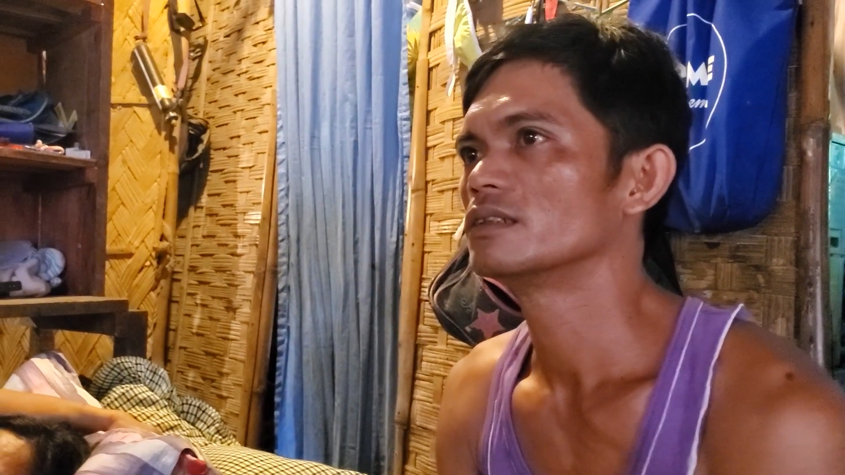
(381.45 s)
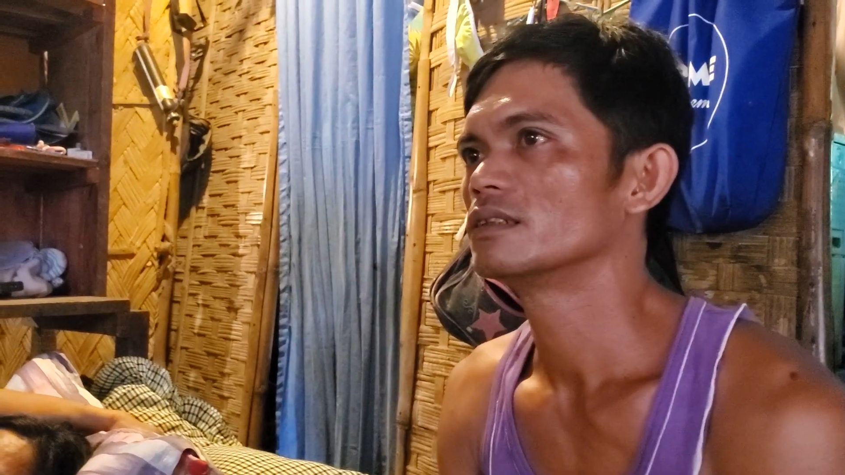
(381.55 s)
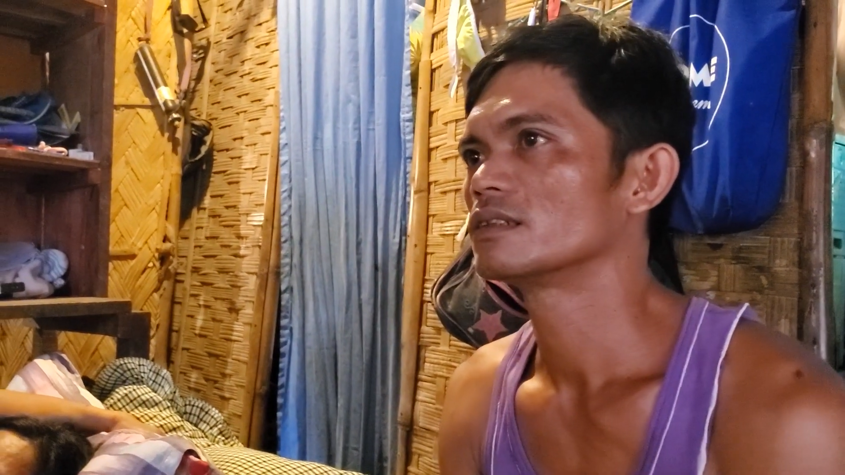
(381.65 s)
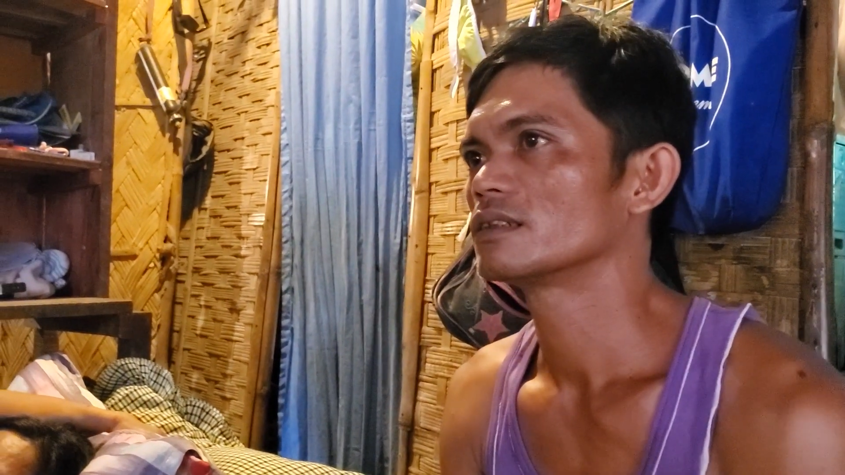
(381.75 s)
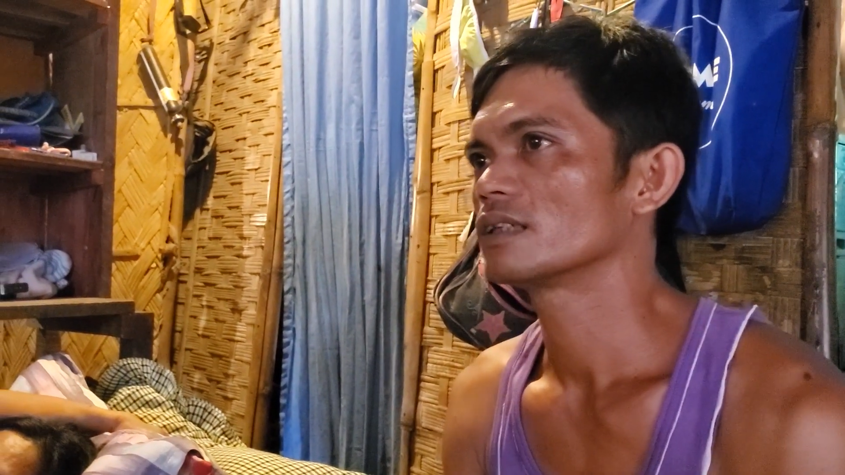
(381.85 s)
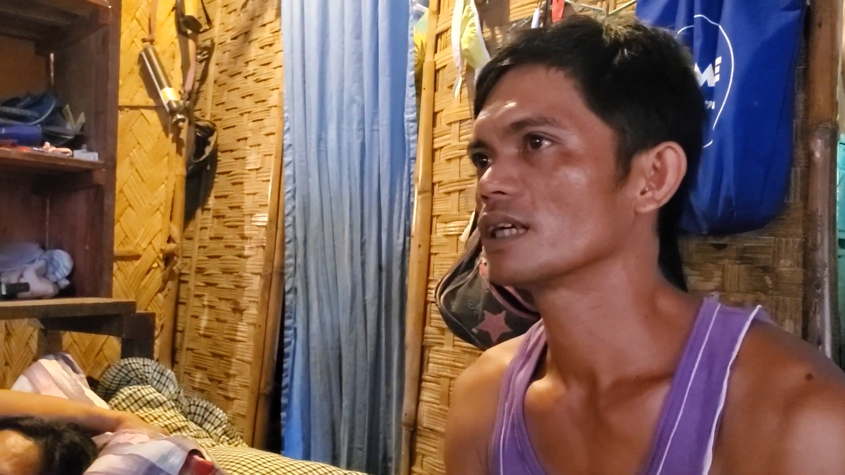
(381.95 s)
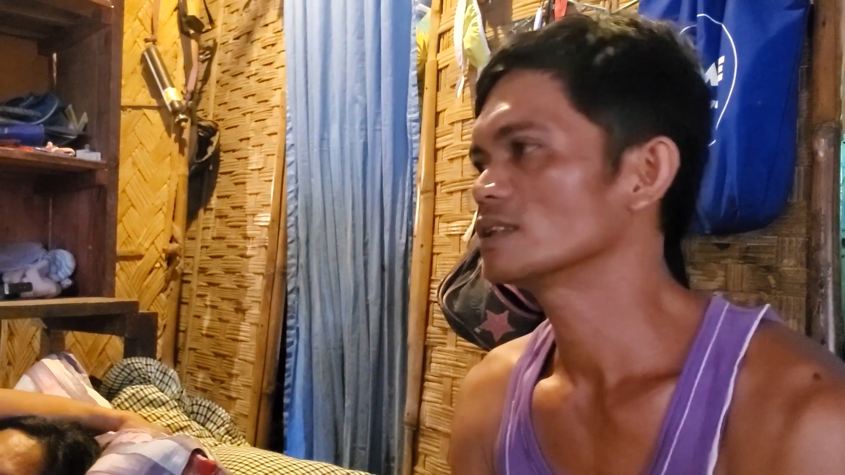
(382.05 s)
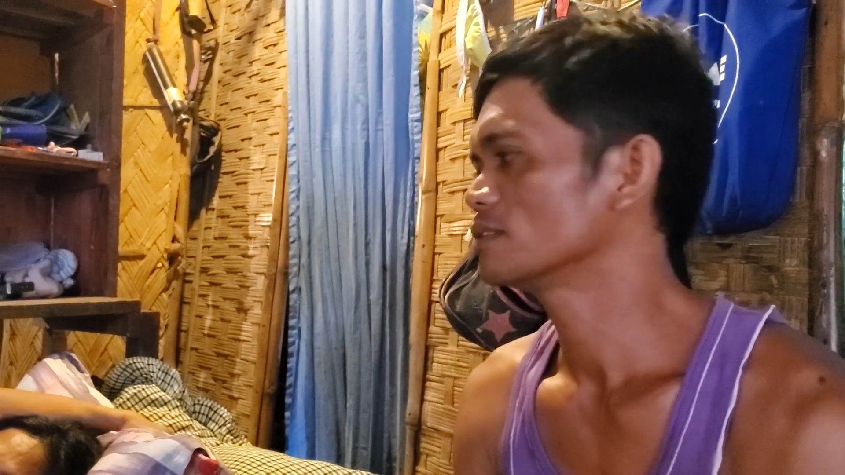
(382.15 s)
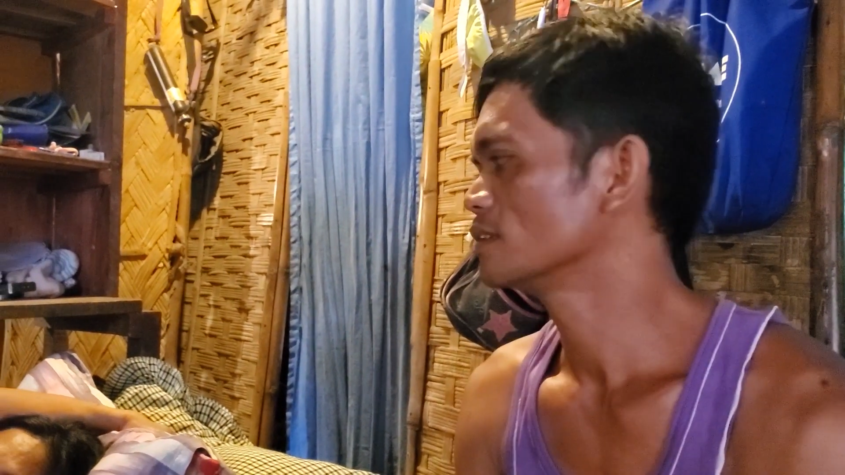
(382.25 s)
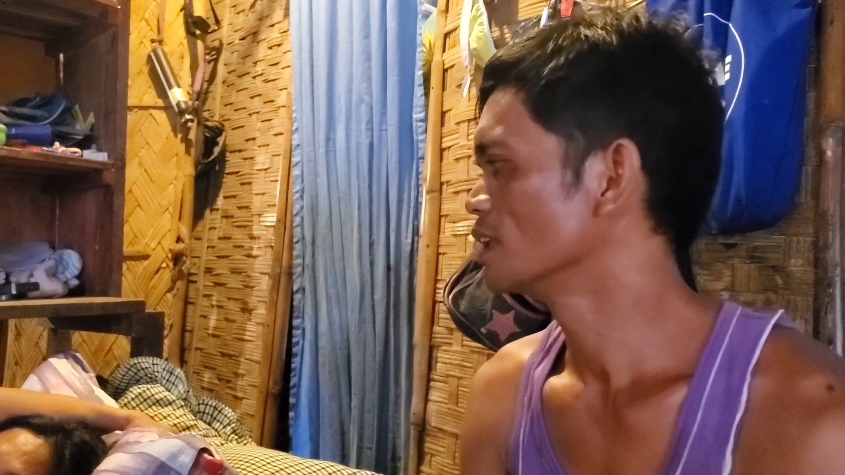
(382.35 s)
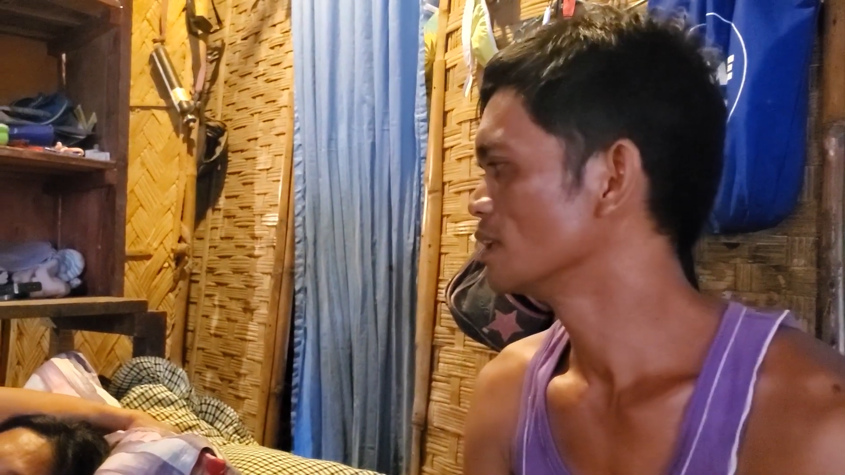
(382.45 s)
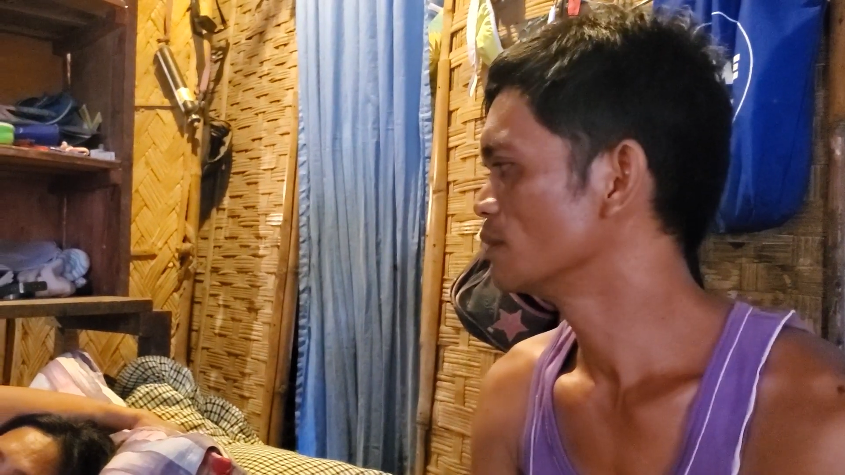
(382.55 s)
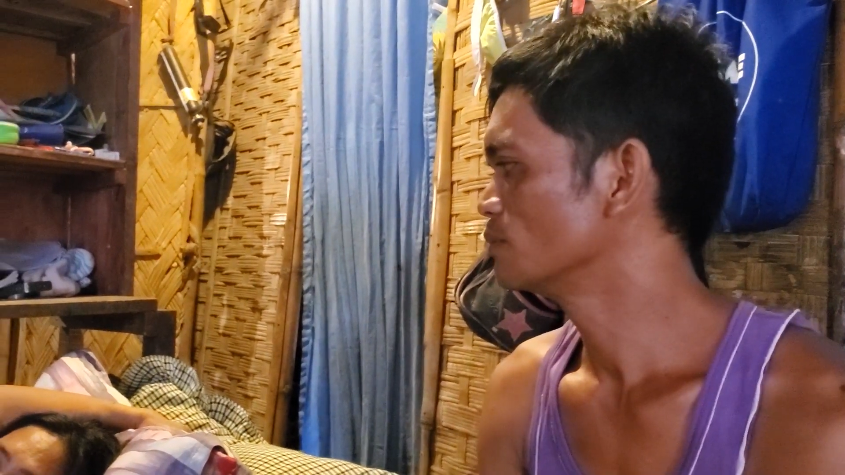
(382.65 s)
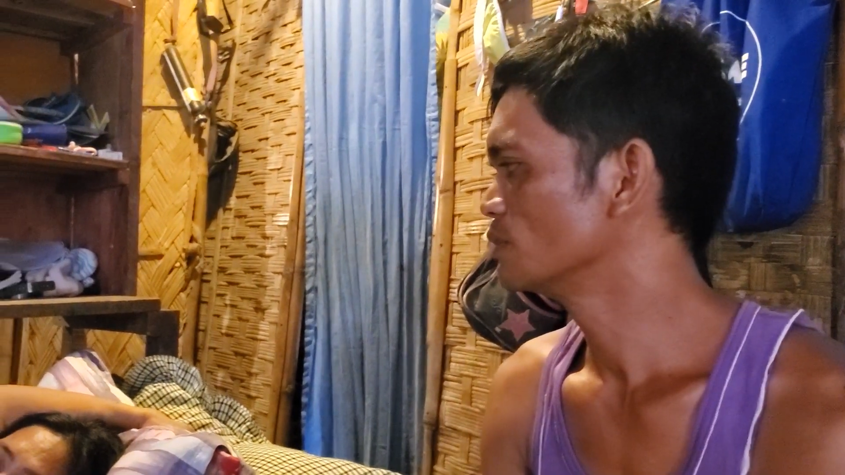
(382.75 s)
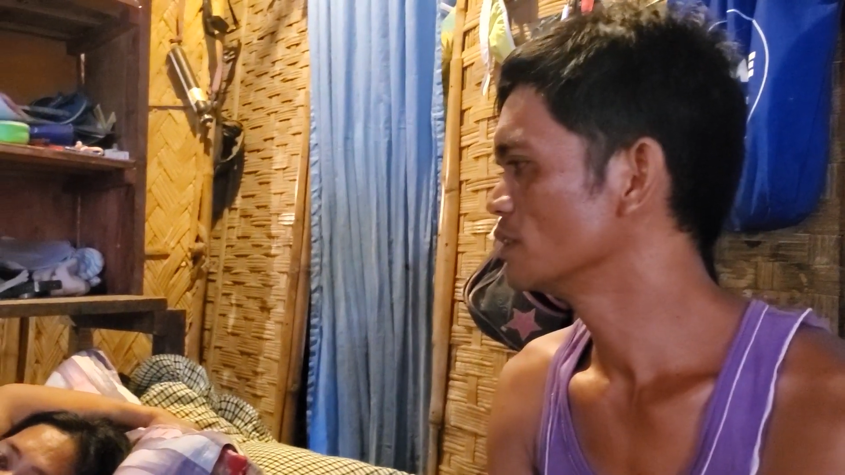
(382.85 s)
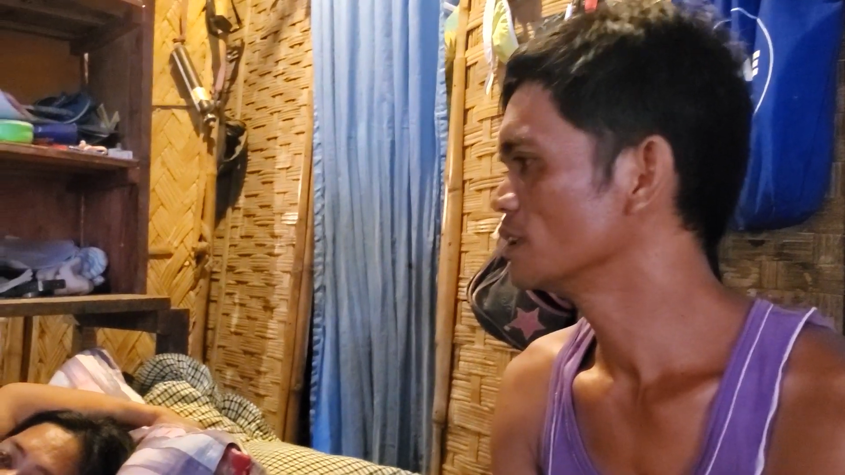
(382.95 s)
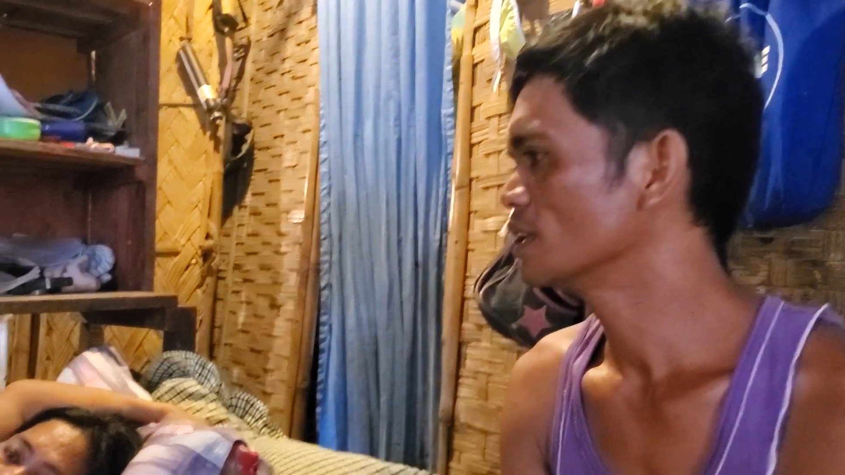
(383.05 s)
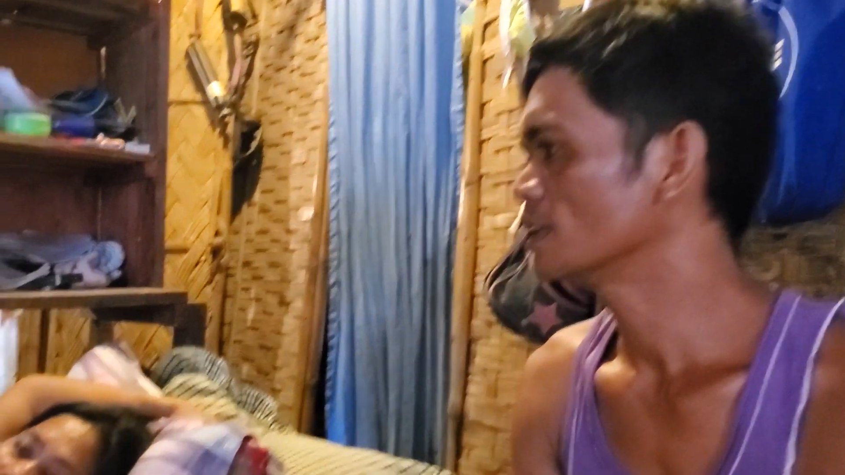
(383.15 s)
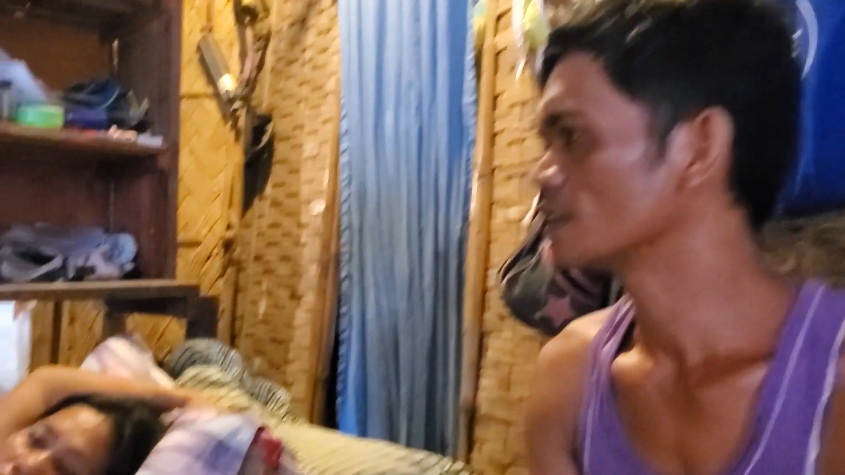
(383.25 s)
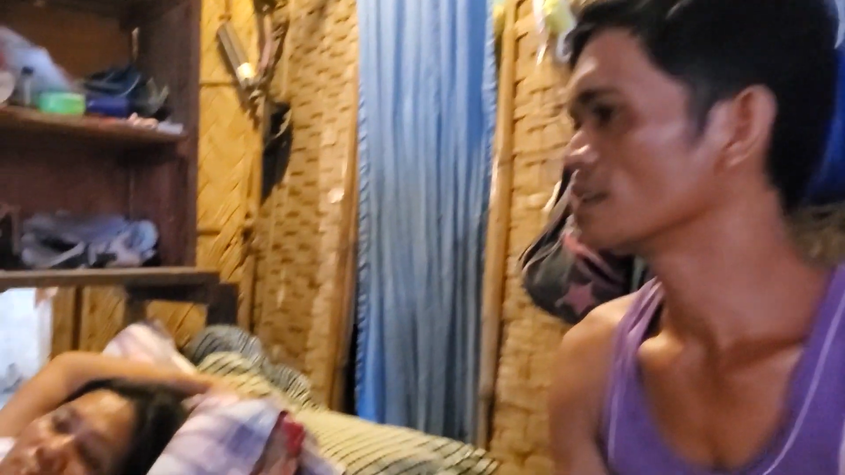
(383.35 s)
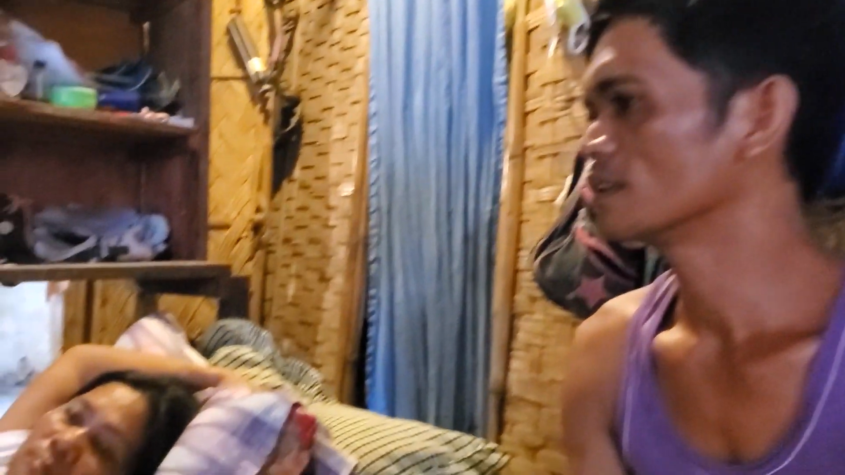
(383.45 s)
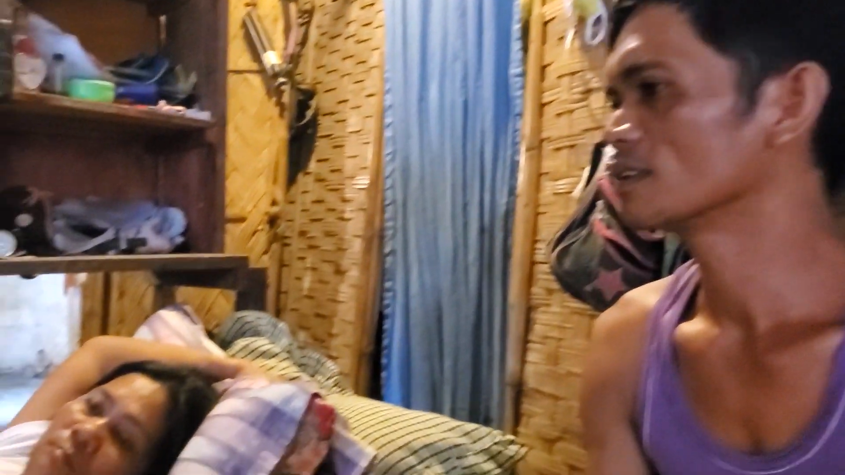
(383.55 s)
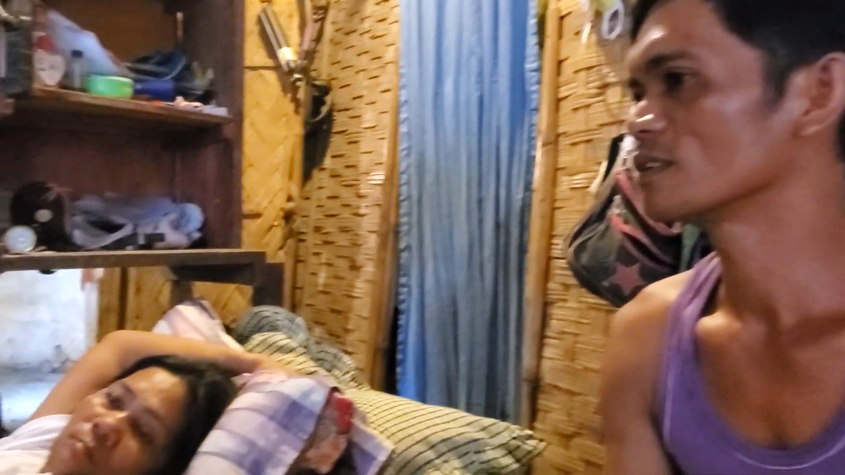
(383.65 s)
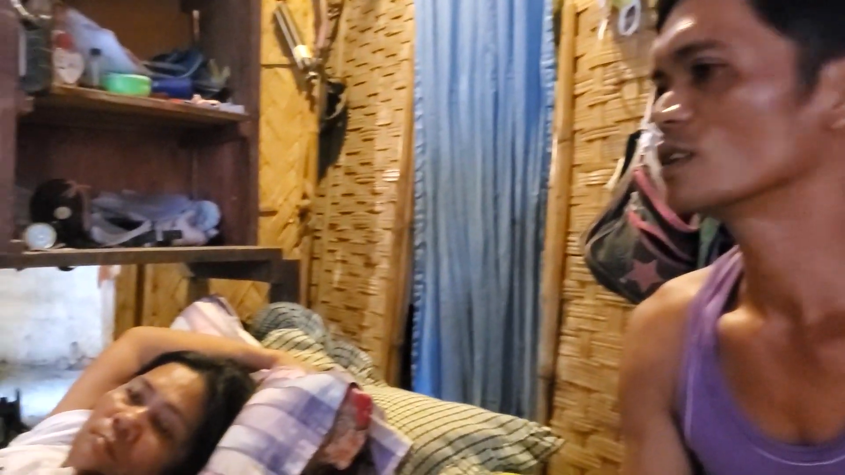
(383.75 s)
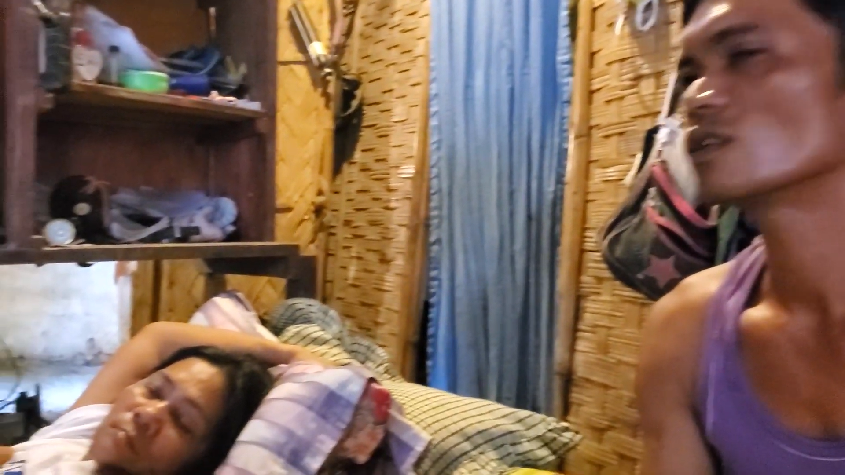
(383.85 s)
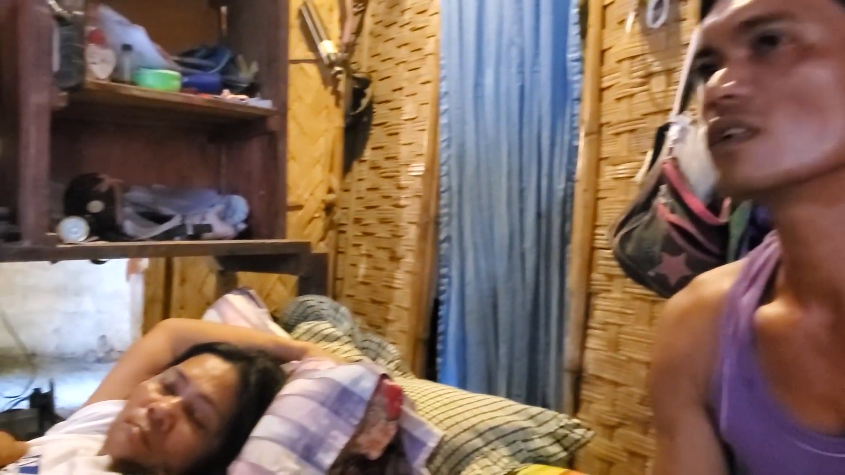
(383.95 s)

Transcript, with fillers: Hmm. Kasi hindi naman po niya kaya. Gusto